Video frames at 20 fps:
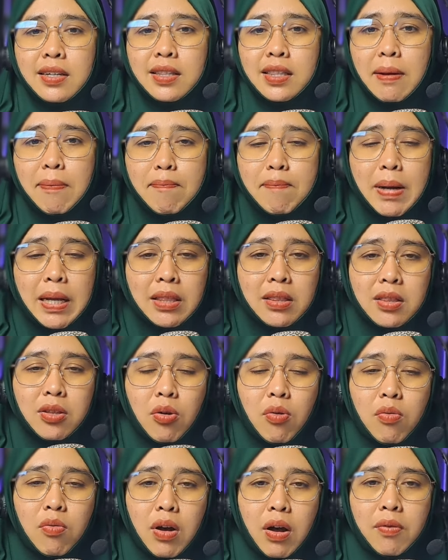tempat
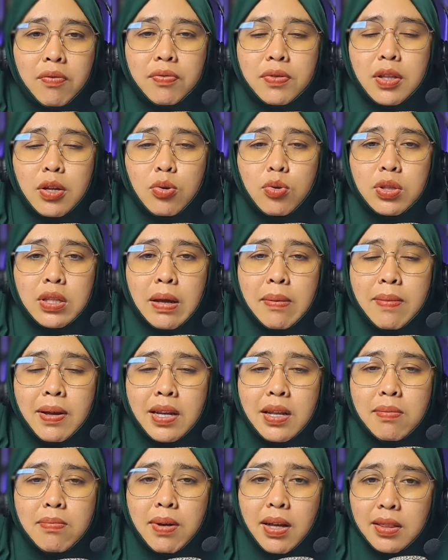tawaf terutama
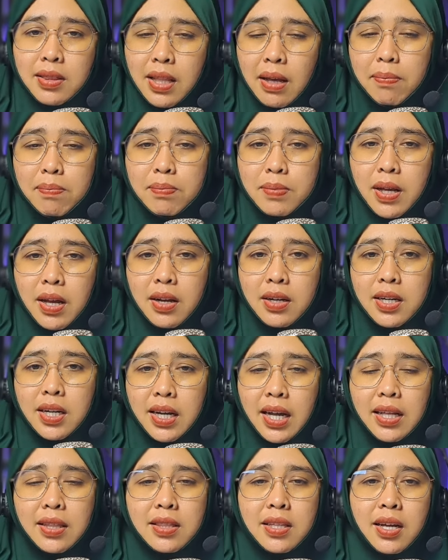di matab yang
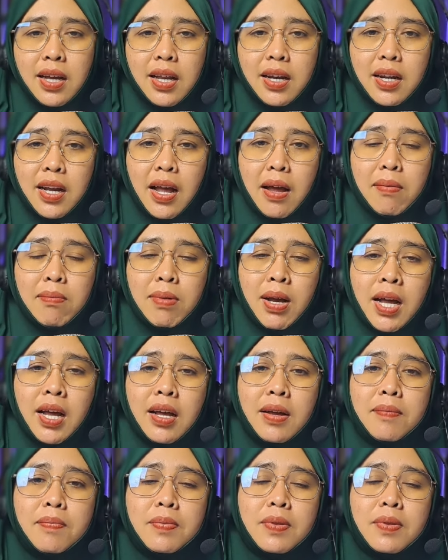dekat dengan Ka'bah